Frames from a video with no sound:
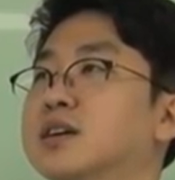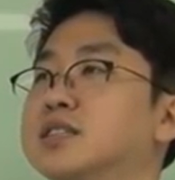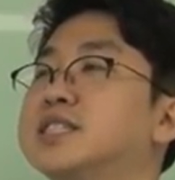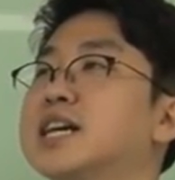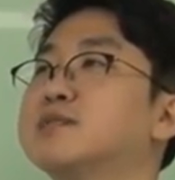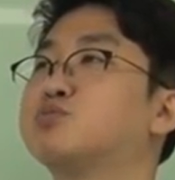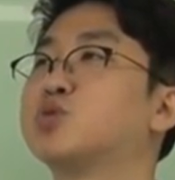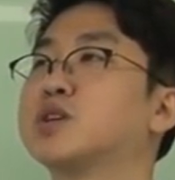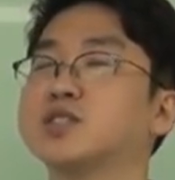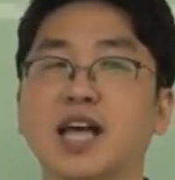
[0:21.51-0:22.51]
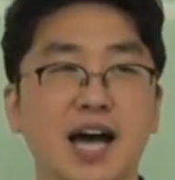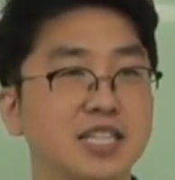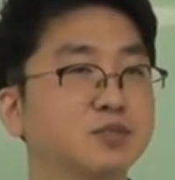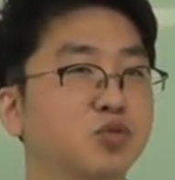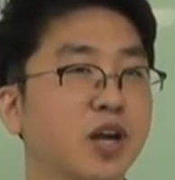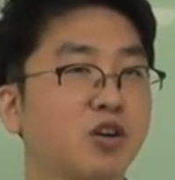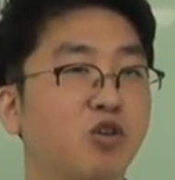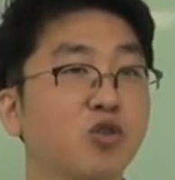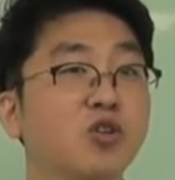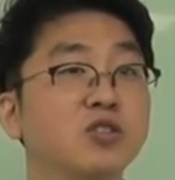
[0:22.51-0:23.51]
시간이 부족해서 다 하지는 못할 것
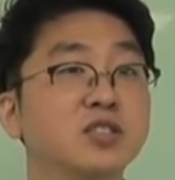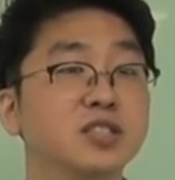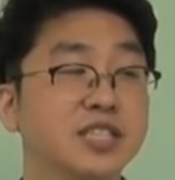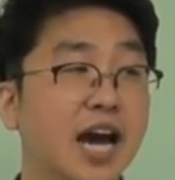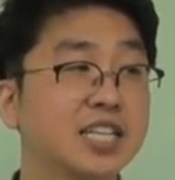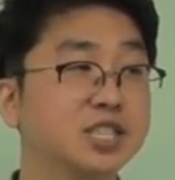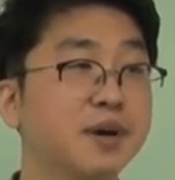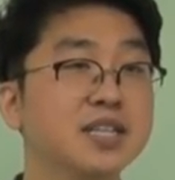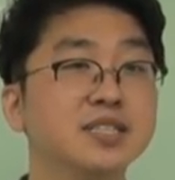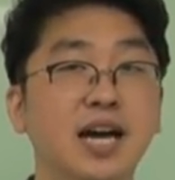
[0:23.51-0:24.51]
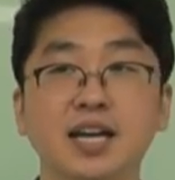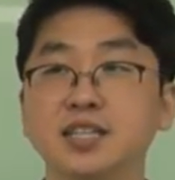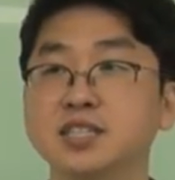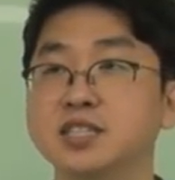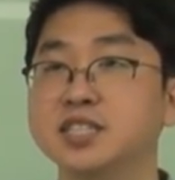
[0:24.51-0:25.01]
같고 이거는 제가 지금 하는 강의는